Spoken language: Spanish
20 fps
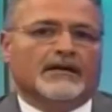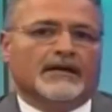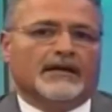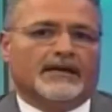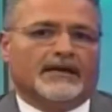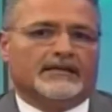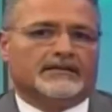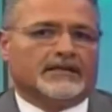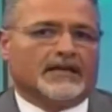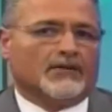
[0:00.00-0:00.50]

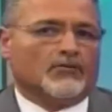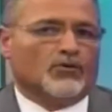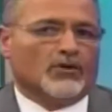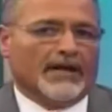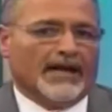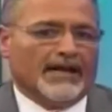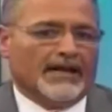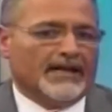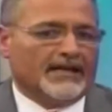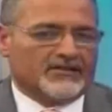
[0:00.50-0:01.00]
el
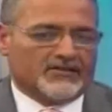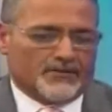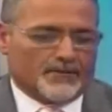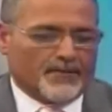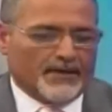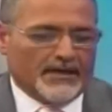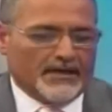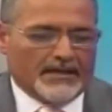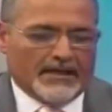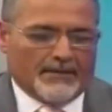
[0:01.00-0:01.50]
tribunal
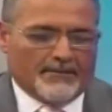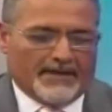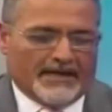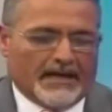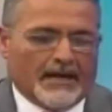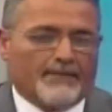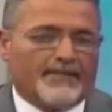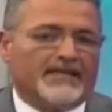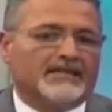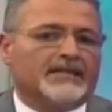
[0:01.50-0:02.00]
expide
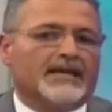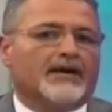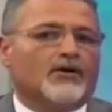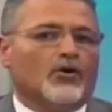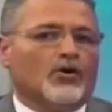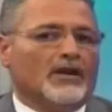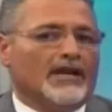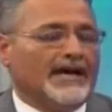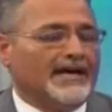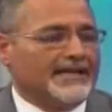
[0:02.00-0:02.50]
meramente
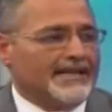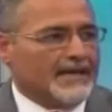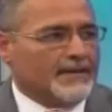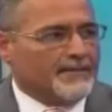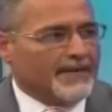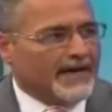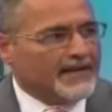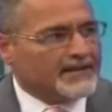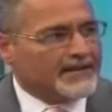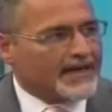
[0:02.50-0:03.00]
con la
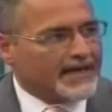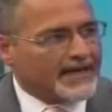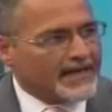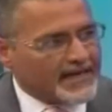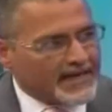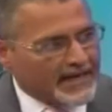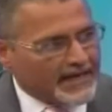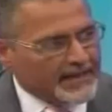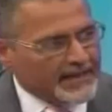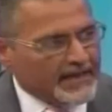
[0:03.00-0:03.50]
demanda
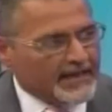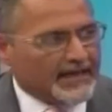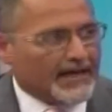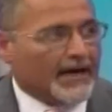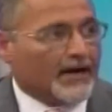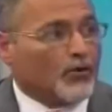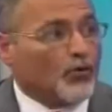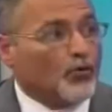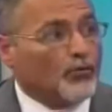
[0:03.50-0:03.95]
que radica,